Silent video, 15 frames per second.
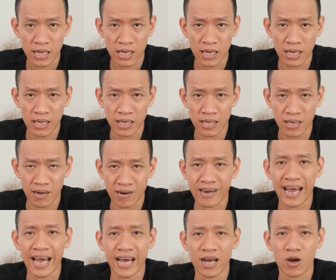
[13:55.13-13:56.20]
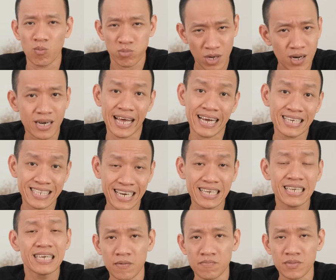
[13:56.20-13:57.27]
thì thật ra cũng rất là đáng trách.
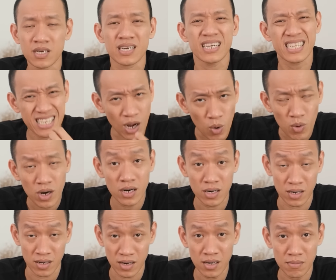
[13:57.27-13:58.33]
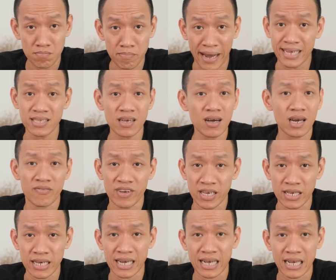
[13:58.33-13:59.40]
Nhưng đi sâu hơn nữa, bản chất là
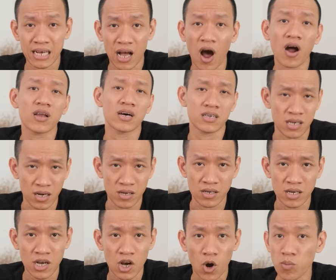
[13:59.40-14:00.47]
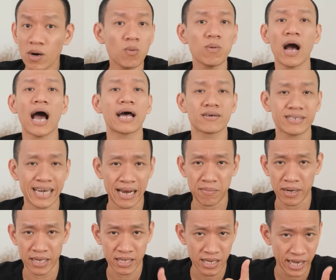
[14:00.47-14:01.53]
vì họ thật sự cũng không hề được trang
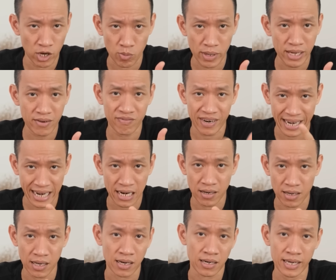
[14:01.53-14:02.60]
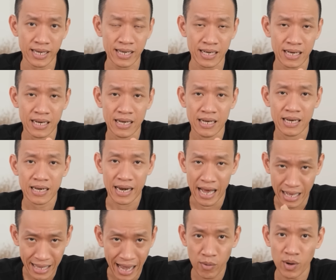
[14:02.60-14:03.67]
bị những hiểu biết và năng lực cần thiết
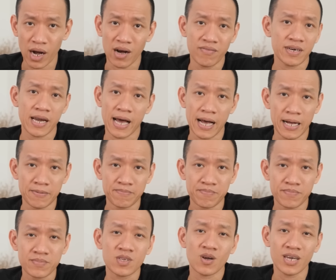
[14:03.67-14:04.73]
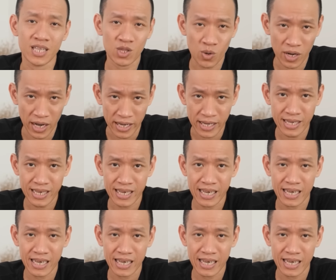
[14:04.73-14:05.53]
để tháo gỡ vấn đề. Cho nên tôi nghĩ